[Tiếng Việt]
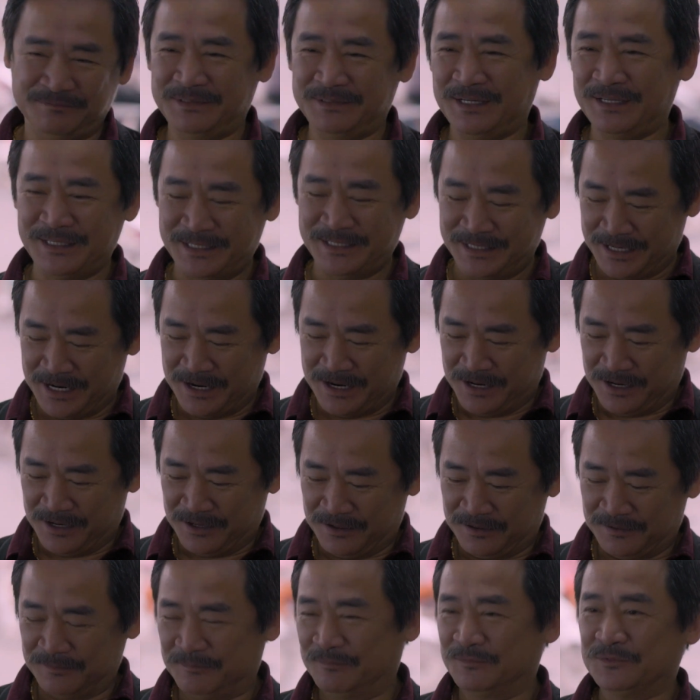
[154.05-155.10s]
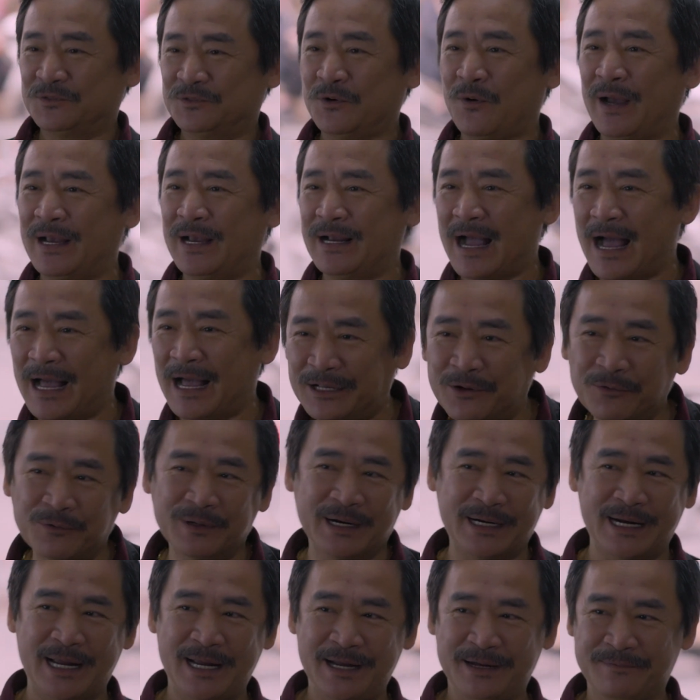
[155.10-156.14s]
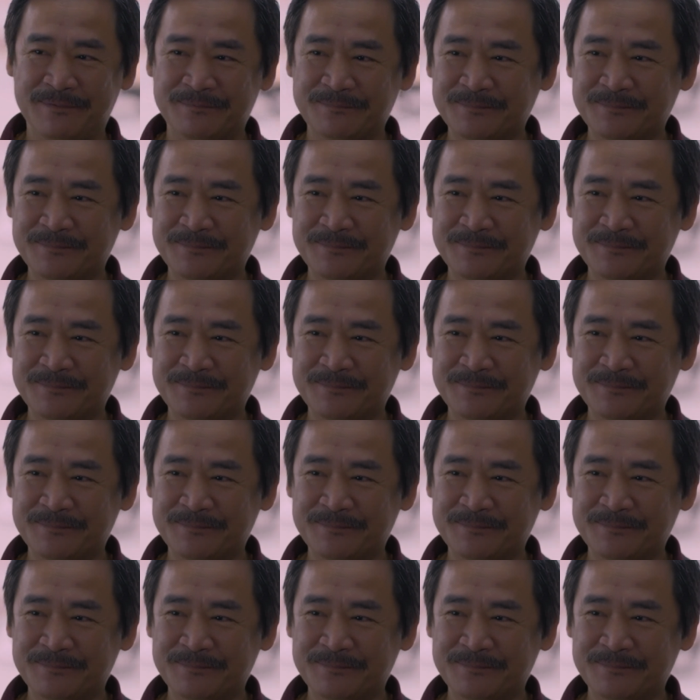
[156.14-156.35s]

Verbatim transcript: Thế thì cho anh hai thùng này đi.